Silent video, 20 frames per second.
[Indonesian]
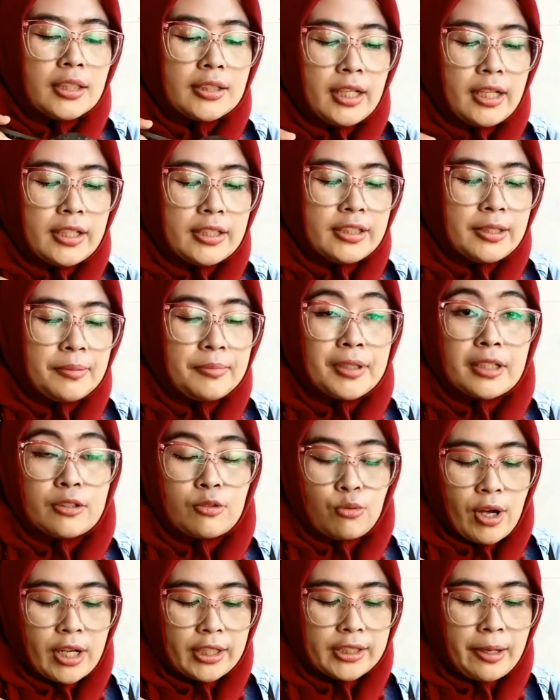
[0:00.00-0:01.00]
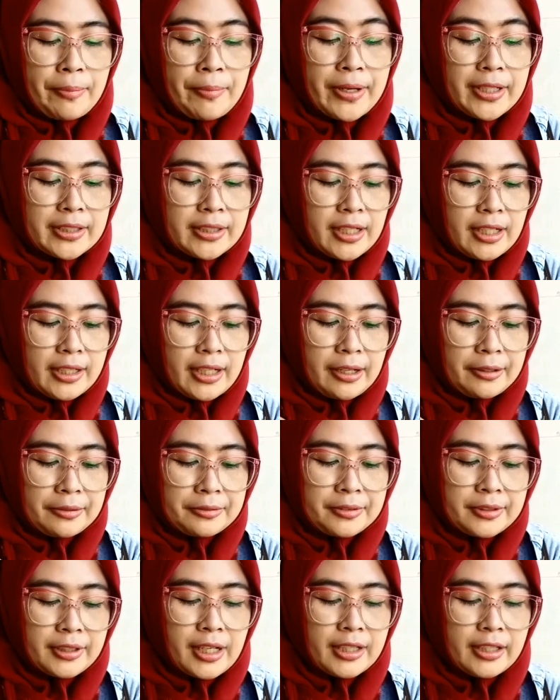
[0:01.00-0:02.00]
saya ngincipin kuahnya pedes nggak ya
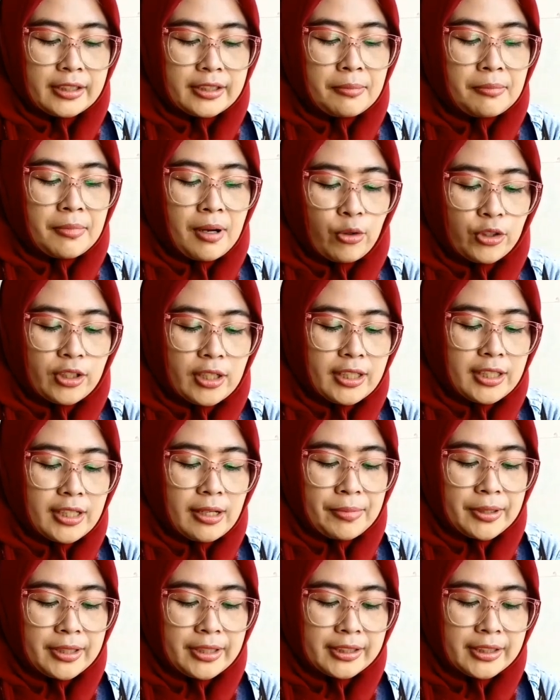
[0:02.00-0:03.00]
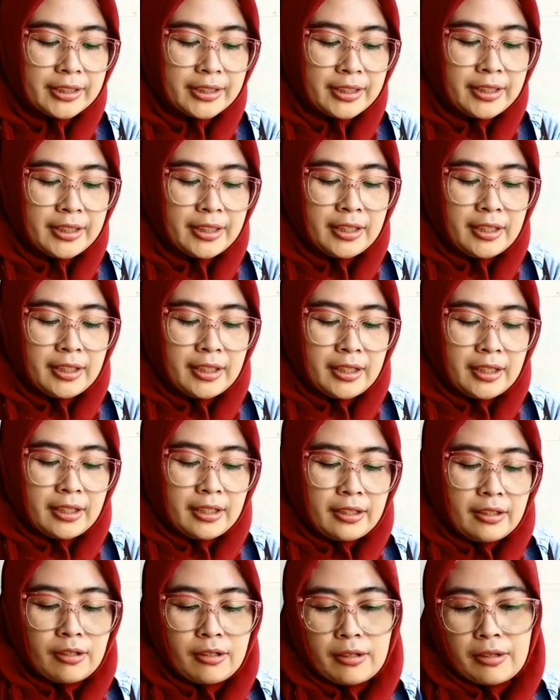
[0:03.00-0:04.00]
katanya bau tadi nggak pedes
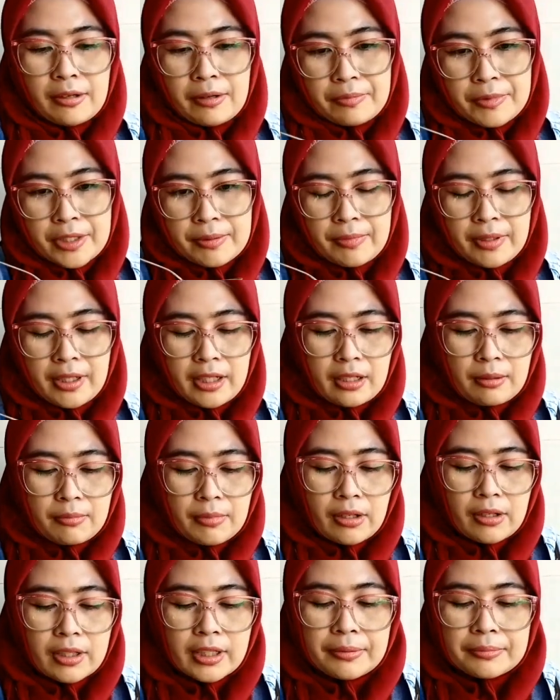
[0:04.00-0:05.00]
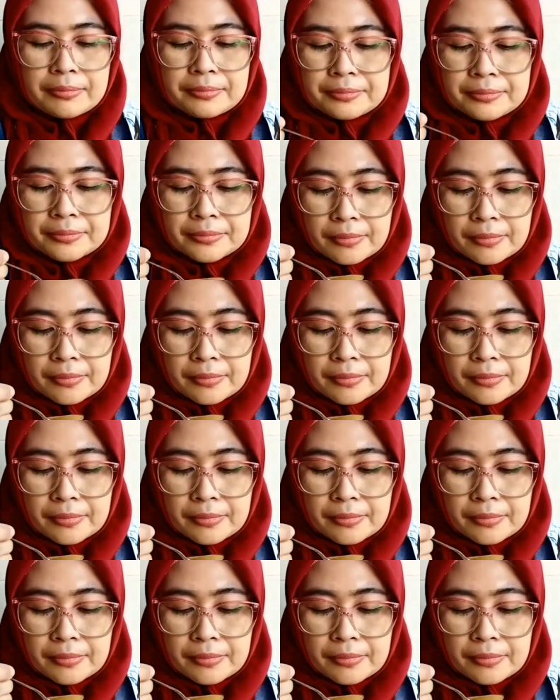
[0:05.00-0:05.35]
yuk bismillahirrahmanirrahim